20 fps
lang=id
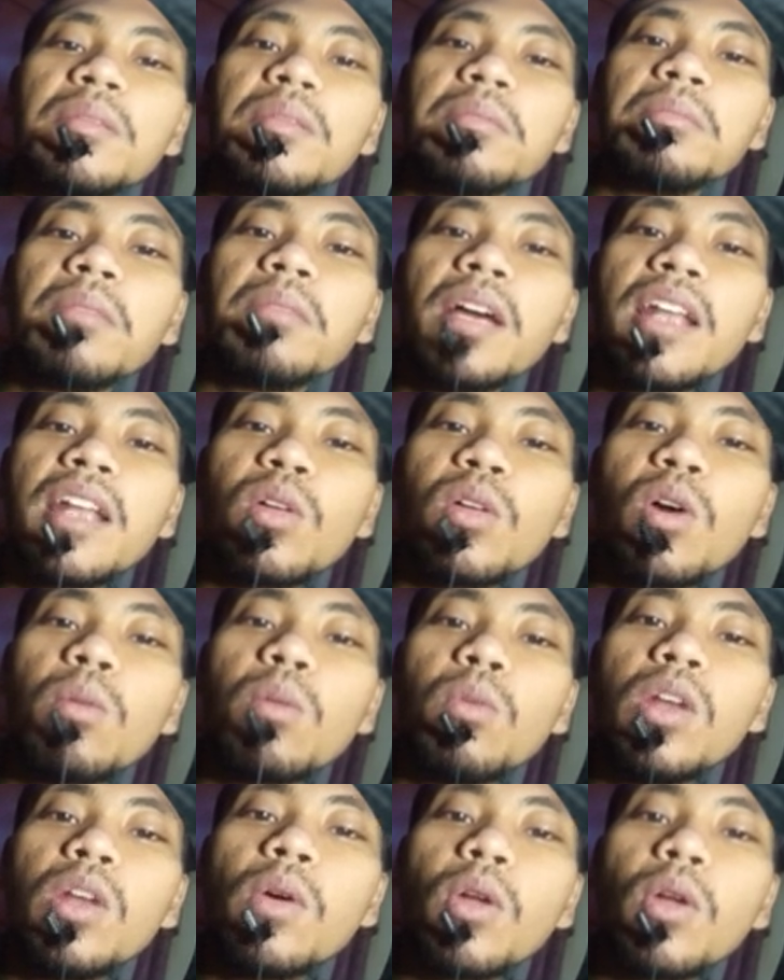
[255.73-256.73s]
bainal
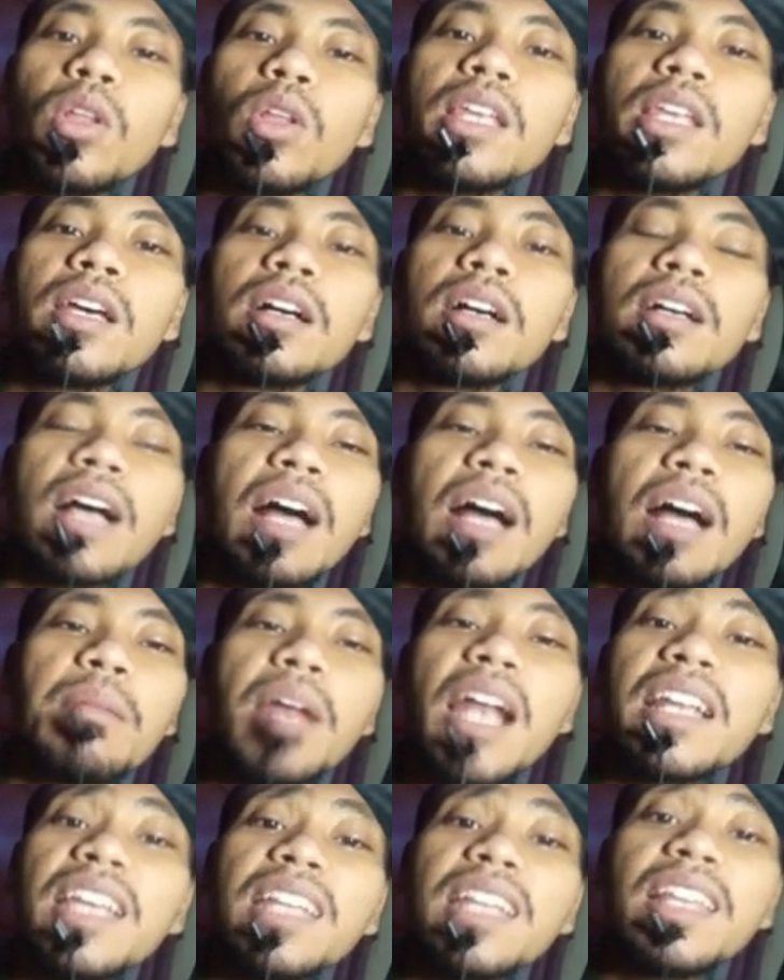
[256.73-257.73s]
qabuli wa
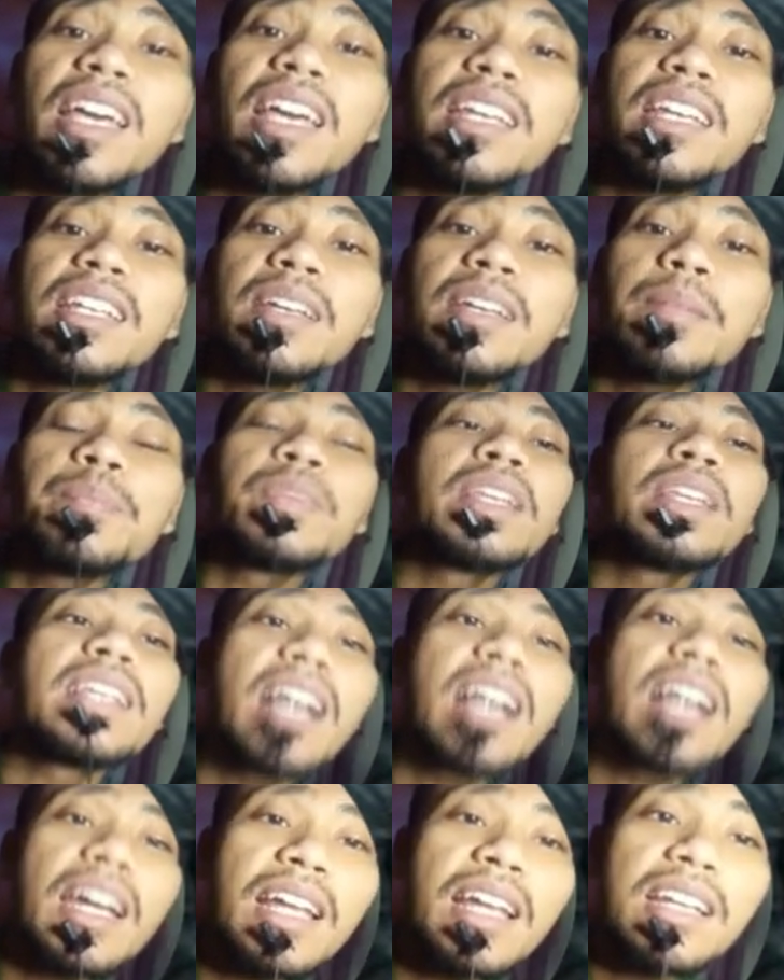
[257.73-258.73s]
Amalan kita ini
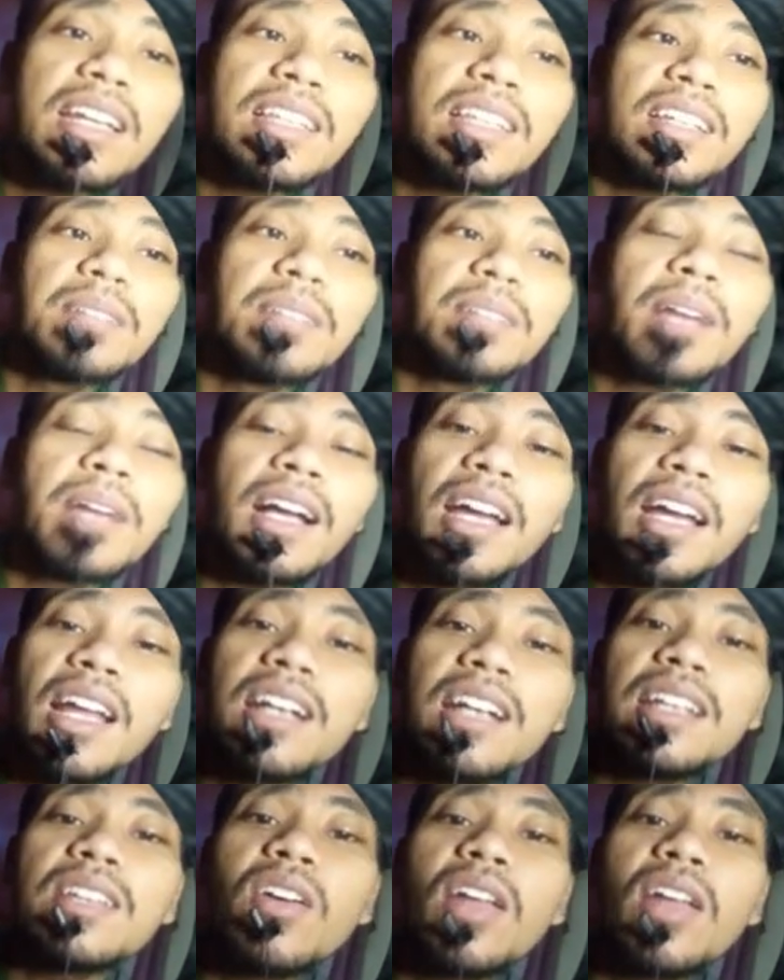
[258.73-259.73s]
kadang diterima, kadang
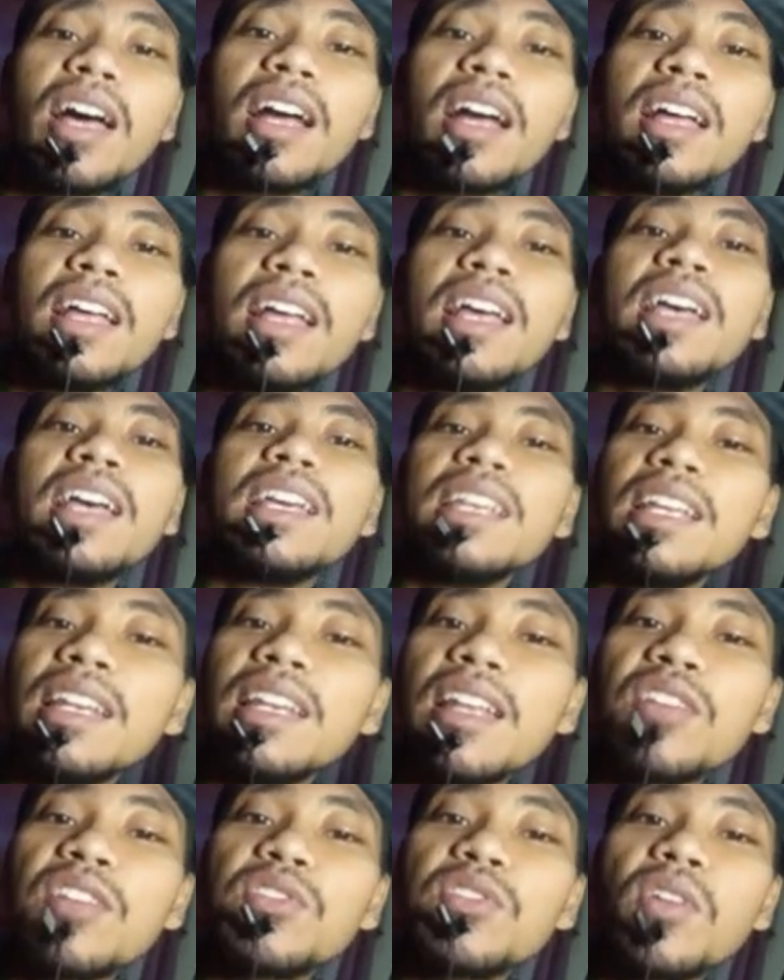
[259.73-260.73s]
ditolak.
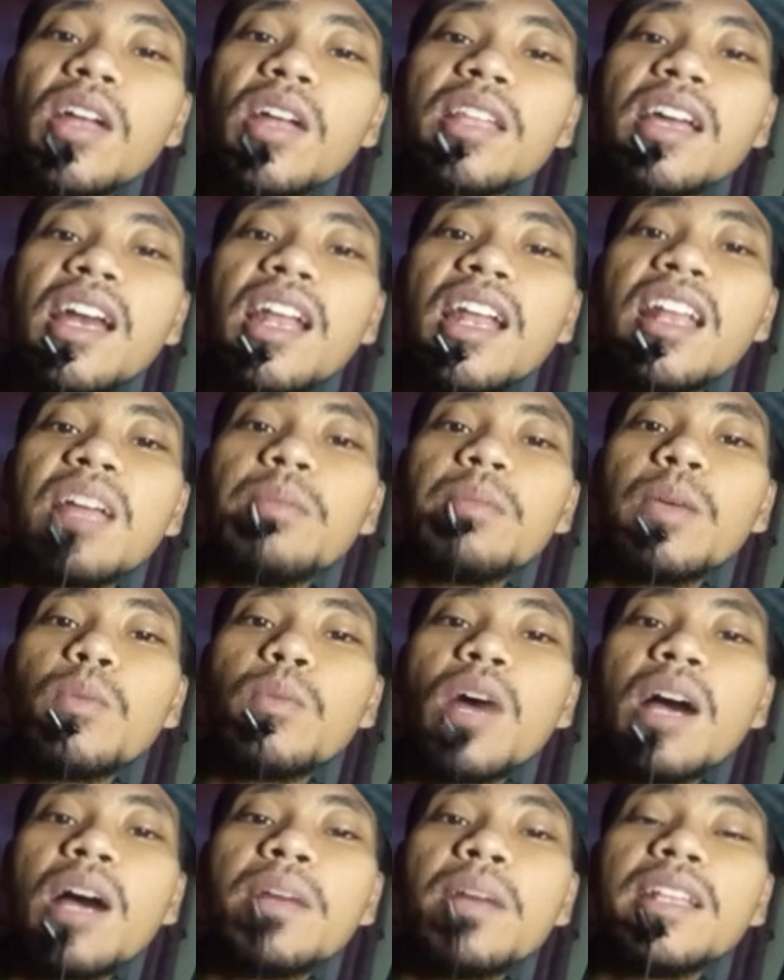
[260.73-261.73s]
Illa sholat ala Nabi
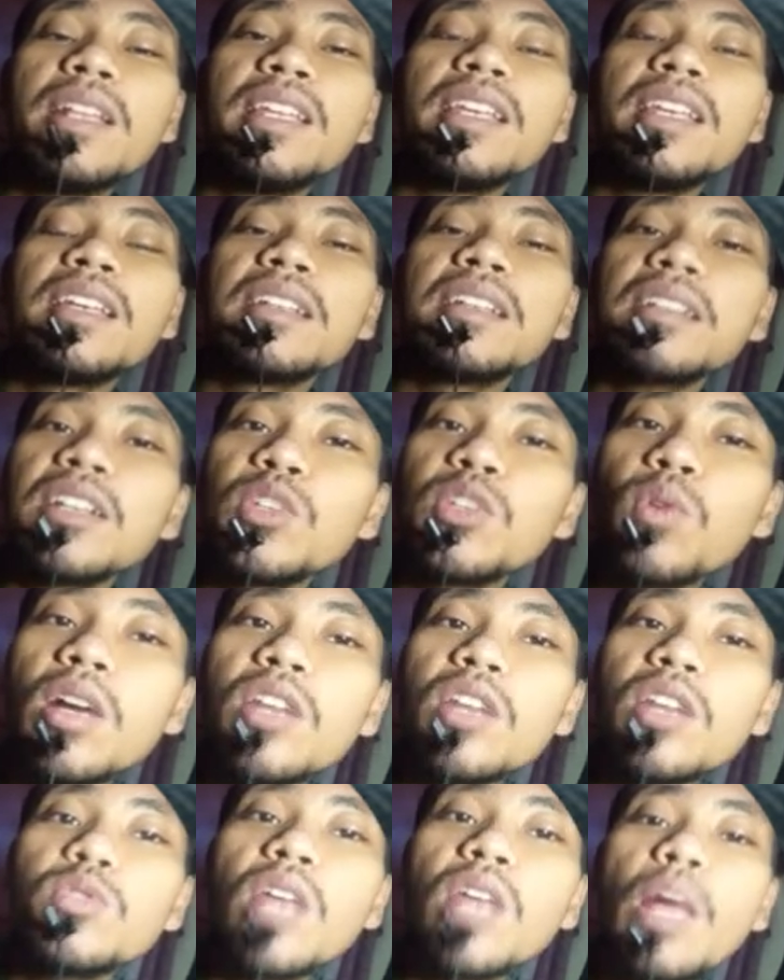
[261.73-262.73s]
Muhammad
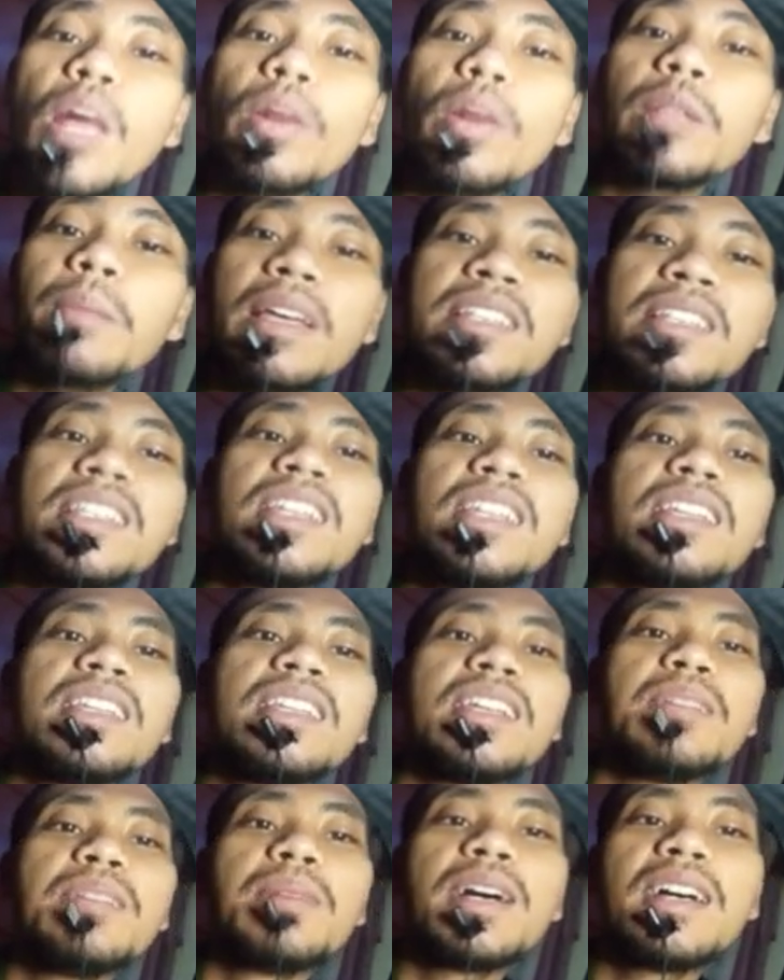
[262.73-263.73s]
kecuali sholawat pasti
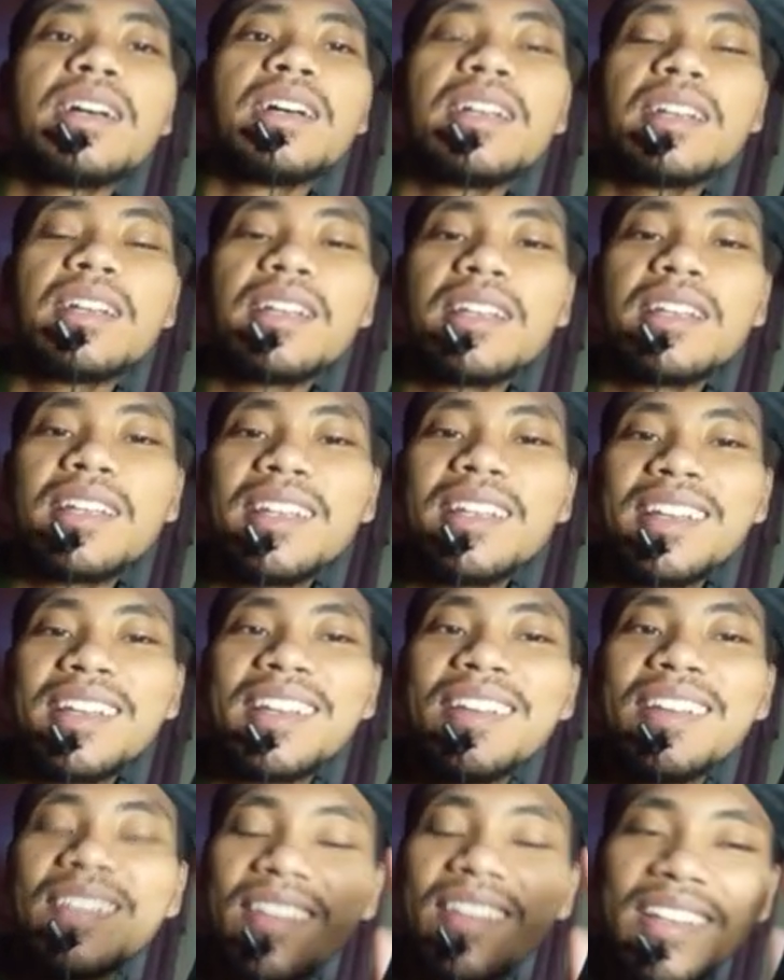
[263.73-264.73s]
diterima.
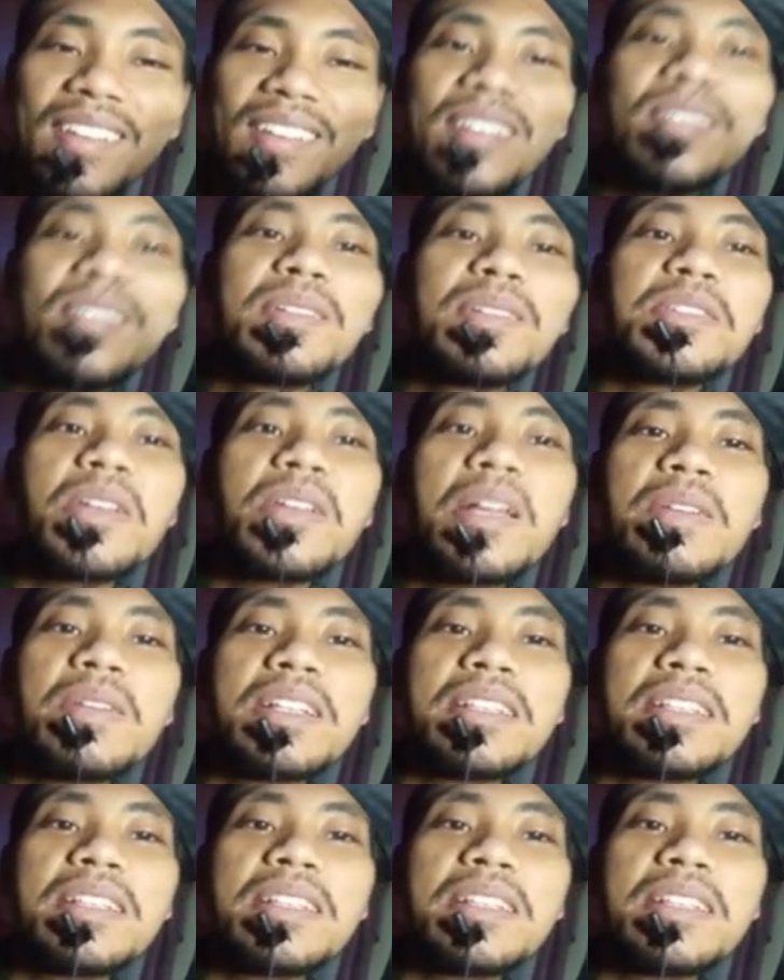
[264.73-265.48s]
Bersolawat.